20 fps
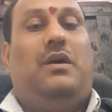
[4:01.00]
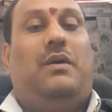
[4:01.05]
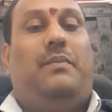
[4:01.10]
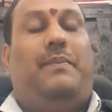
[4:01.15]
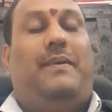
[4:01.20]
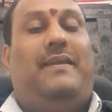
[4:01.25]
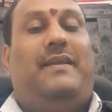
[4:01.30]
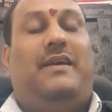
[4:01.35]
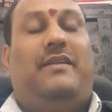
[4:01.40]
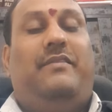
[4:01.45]

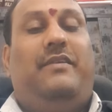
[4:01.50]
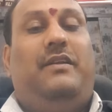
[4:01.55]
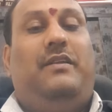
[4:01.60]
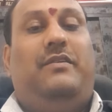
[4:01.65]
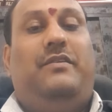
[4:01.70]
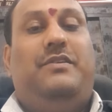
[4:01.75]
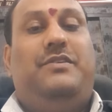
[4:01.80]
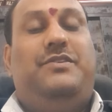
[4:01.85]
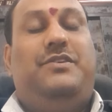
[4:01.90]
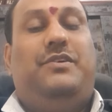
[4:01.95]
పదహారు వేలు
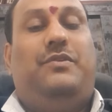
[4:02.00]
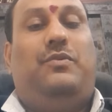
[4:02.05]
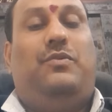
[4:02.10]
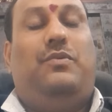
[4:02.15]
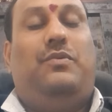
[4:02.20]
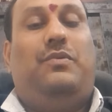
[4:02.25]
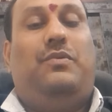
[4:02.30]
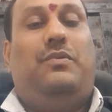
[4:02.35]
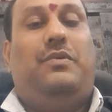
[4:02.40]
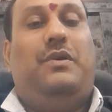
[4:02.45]
ఇచ్చారు
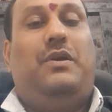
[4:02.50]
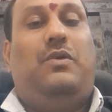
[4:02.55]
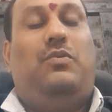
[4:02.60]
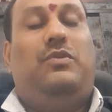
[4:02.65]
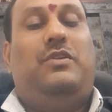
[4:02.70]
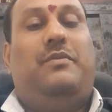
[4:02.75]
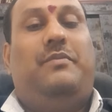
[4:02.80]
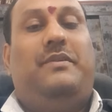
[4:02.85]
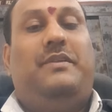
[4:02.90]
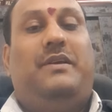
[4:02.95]

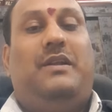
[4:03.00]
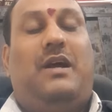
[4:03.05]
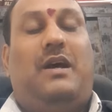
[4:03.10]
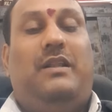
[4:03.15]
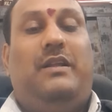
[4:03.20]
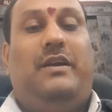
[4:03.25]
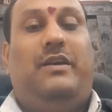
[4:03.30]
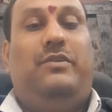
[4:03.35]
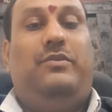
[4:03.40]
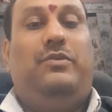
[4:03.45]
కొంతమంది
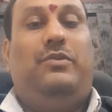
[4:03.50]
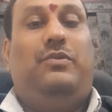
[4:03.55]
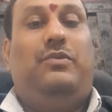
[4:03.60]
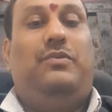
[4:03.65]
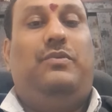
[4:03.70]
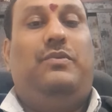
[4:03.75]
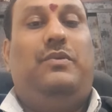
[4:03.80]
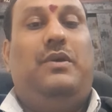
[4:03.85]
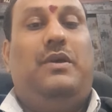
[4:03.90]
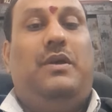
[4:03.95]
రాలే అంటారు
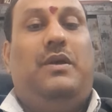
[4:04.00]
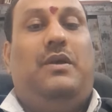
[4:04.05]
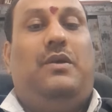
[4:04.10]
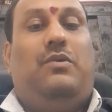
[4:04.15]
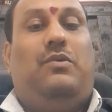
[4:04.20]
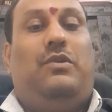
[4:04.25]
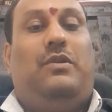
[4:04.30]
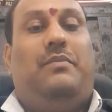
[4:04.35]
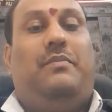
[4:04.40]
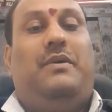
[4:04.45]

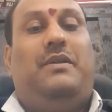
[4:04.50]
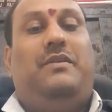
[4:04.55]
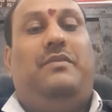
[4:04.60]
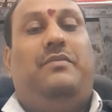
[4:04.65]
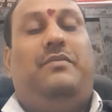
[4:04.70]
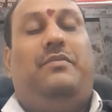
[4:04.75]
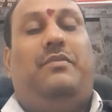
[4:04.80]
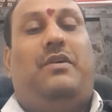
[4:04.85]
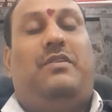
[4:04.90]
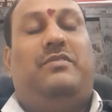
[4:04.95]
కొంతమంది
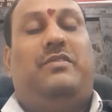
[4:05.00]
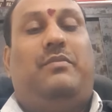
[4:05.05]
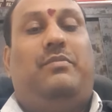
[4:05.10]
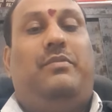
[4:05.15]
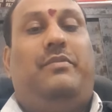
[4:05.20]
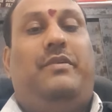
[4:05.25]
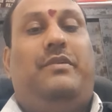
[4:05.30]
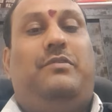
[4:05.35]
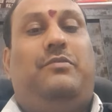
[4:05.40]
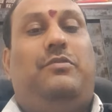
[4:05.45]
వాట్సాప్లు
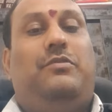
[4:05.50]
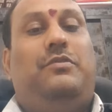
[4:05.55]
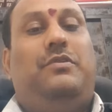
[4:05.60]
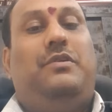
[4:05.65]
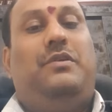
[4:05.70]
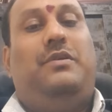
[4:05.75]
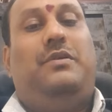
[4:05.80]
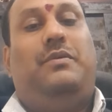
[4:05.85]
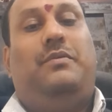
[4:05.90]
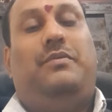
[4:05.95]
పెట్టుకొని
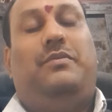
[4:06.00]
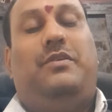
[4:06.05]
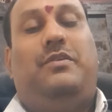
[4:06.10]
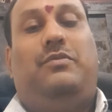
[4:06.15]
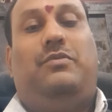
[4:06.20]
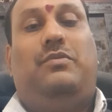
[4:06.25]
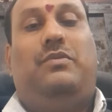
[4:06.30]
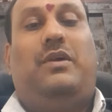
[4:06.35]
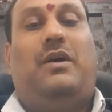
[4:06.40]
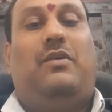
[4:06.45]

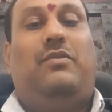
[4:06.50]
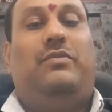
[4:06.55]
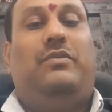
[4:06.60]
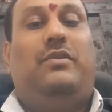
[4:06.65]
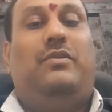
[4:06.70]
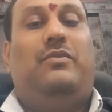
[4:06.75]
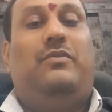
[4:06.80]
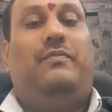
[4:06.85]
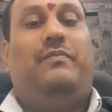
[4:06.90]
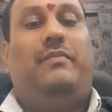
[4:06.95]
తిట్టుకుంటా
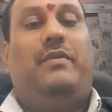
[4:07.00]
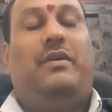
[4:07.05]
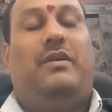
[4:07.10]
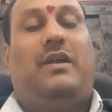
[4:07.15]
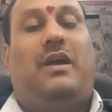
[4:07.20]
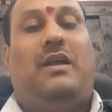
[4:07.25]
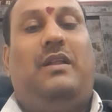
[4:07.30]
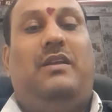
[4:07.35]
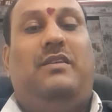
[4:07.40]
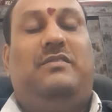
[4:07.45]
ఉన్నారు మాకు
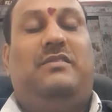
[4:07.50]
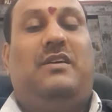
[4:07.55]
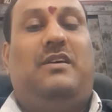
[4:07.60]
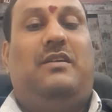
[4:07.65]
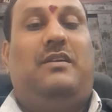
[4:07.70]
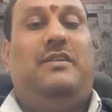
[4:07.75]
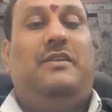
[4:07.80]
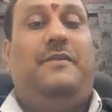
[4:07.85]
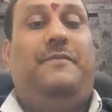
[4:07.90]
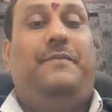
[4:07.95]
రాలేదు సార్
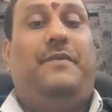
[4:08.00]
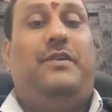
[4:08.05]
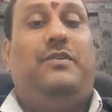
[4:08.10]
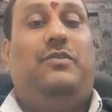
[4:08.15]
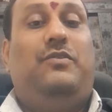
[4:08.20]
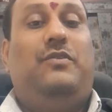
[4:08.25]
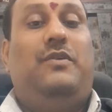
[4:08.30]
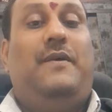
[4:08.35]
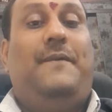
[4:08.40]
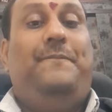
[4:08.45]
అని
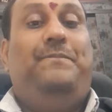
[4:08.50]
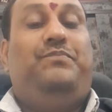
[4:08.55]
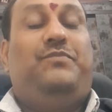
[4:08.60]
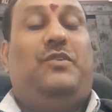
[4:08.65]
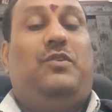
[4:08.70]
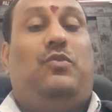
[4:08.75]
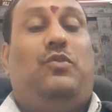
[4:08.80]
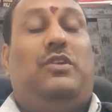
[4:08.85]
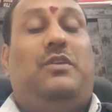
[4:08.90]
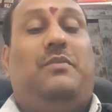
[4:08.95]
అంటారు
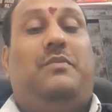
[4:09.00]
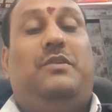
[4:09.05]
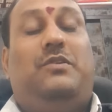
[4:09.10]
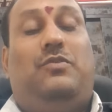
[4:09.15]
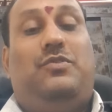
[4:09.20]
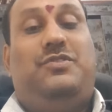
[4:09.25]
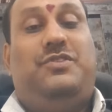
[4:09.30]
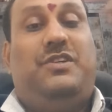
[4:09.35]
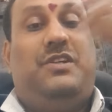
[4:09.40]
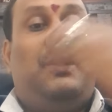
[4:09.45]
కొంతమందికి
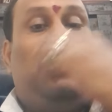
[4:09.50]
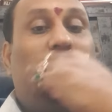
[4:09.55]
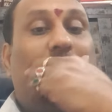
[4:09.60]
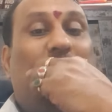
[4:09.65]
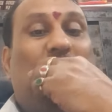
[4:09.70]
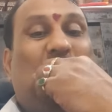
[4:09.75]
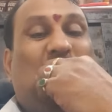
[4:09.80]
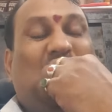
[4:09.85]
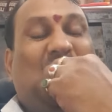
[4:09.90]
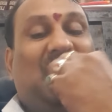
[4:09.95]
వచ్చారు
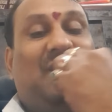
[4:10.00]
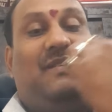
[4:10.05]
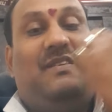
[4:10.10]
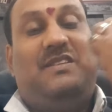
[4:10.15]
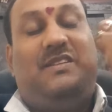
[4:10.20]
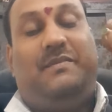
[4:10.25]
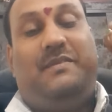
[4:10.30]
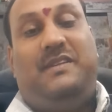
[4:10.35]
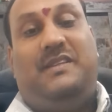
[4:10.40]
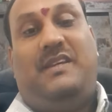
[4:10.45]
అంటారు ఈ
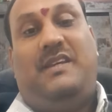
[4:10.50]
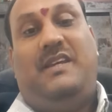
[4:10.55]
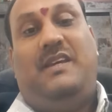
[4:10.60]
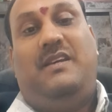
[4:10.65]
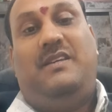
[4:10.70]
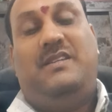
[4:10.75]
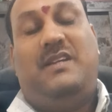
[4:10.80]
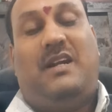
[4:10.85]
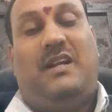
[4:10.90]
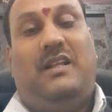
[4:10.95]
సంవత్సరం అయితే ఏ
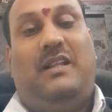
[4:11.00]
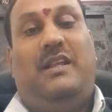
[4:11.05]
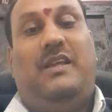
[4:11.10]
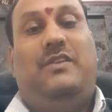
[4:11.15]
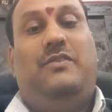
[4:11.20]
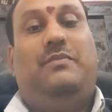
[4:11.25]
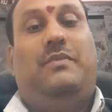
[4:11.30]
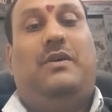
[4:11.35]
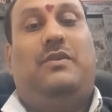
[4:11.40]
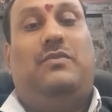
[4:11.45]

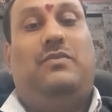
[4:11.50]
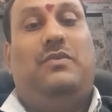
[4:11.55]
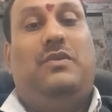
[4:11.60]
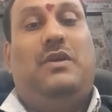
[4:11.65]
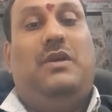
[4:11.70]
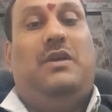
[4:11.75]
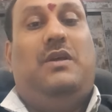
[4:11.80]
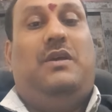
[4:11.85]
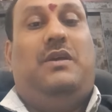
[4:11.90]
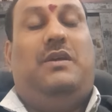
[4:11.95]
జాడలేదు మాకు
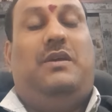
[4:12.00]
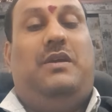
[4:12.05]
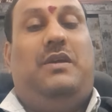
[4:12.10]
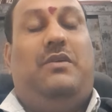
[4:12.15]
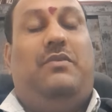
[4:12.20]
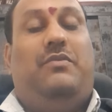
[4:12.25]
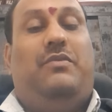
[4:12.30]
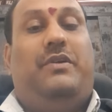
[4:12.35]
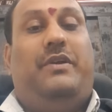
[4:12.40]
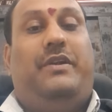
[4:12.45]

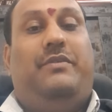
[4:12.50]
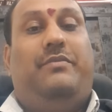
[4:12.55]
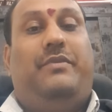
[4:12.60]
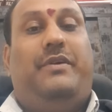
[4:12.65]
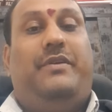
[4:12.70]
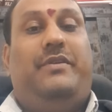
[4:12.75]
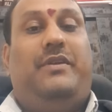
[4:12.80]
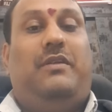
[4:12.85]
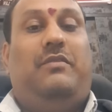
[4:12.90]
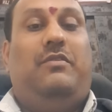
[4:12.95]
ఎవడు ఎటు
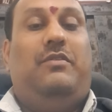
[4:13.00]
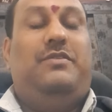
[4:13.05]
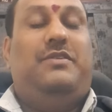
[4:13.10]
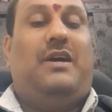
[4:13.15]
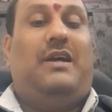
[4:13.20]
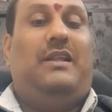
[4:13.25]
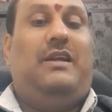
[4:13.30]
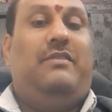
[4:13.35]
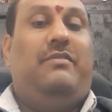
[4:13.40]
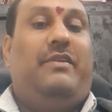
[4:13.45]
పోయిన తెలియదు
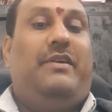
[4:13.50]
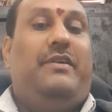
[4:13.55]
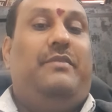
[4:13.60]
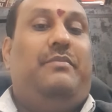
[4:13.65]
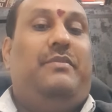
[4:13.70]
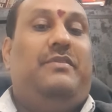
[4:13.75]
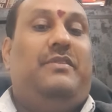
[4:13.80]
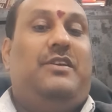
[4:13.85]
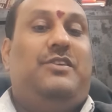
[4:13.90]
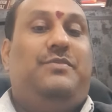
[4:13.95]
చాలా అడ్వకేట్
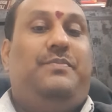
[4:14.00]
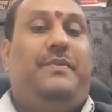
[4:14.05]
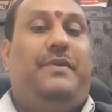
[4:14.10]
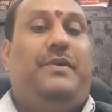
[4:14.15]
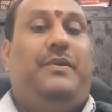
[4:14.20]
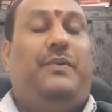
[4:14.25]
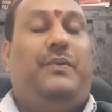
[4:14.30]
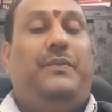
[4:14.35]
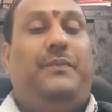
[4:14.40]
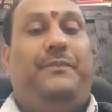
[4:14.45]
మంది
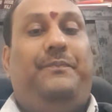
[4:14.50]
చచ్చిపోయారు